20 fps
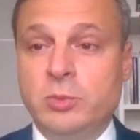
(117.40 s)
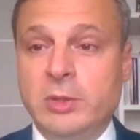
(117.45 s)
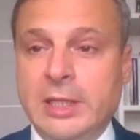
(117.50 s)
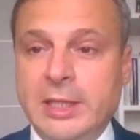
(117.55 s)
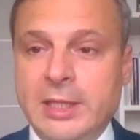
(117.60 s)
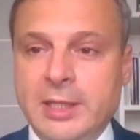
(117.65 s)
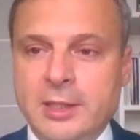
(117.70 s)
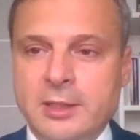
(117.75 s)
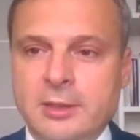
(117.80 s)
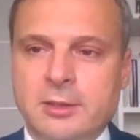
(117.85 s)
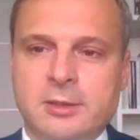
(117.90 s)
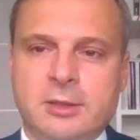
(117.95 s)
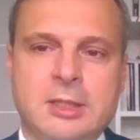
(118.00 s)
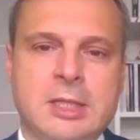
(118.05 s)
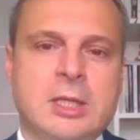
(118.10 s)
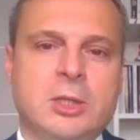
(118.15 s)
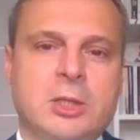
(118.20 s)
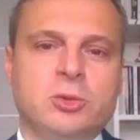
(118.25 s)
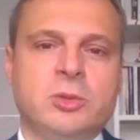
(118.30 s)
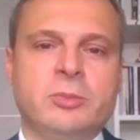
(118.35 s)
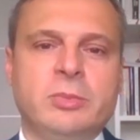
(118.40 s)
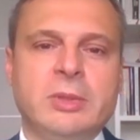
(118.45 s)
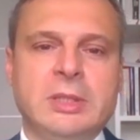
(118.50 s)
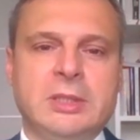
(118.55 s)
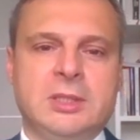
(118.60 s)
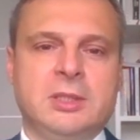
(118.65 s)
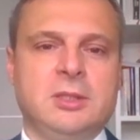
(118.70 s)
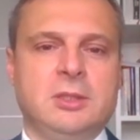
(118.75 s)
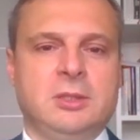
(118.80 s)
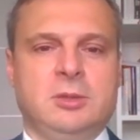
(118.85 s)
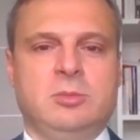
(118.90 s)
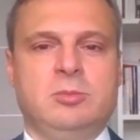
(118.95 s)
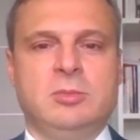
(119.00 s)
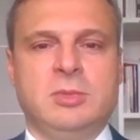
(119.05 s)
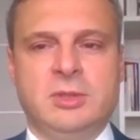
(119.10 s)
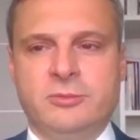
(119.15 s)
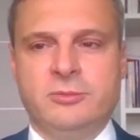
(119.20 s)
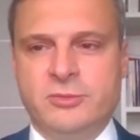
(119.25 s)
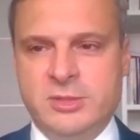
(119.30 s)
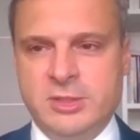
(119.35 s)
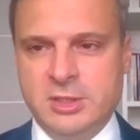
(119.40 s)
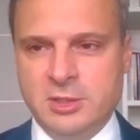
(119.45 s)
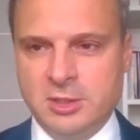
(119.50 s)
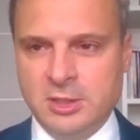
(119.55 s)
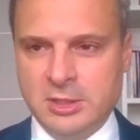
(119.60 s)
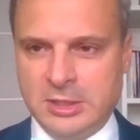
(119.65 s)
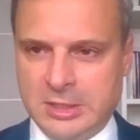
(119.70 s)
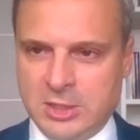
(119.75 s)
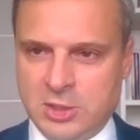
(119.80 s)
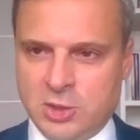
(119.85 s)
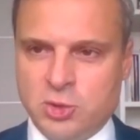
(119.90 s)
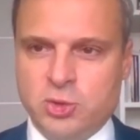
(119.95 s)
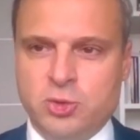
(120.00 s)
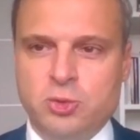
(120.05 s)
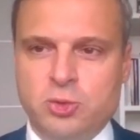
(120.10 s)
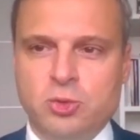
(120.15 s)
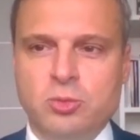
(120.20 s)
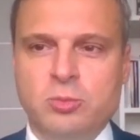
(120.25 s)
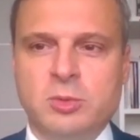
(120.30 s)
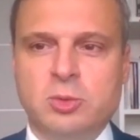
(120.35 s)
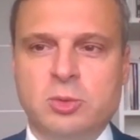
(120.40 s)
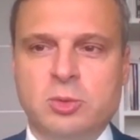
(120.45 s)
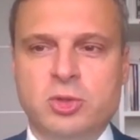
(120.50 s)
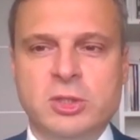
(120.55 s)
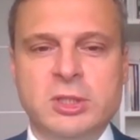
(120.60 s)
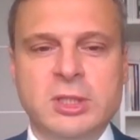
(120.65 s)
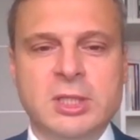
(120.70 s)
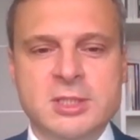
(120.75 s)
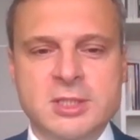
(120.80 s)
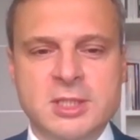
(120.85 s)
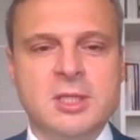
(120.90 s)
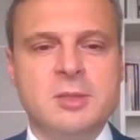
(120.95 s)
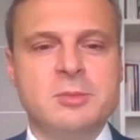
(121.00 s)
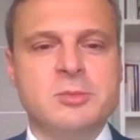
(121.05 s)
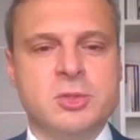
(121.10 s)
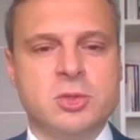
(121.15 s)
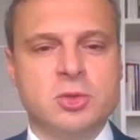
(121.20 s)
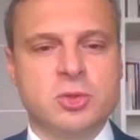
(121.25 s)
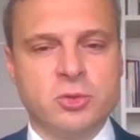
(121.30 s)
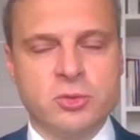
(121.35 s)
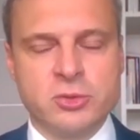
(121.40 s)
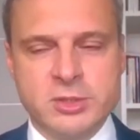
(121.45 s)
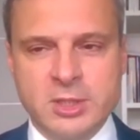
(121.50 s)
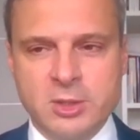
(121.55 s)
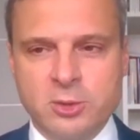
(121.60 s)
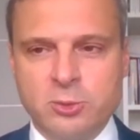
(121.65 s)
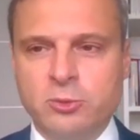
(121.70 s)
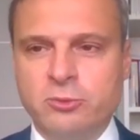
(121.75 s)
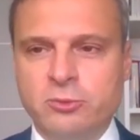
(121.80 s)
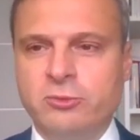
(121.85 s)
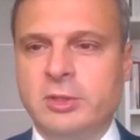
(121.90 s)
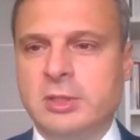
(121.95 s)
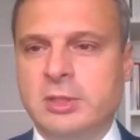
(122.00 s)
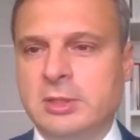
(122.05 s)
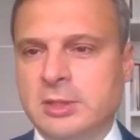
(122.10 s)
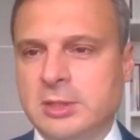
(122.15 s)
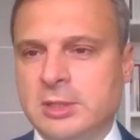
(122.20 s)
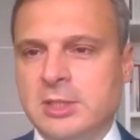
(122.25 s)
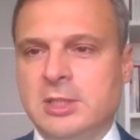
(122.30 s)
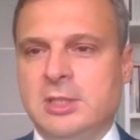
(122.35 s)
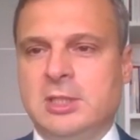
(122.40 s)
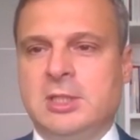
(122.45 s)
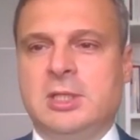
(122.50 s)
юбилея Аарона Бека. Мы все ждем и очень надеемся, что здоровье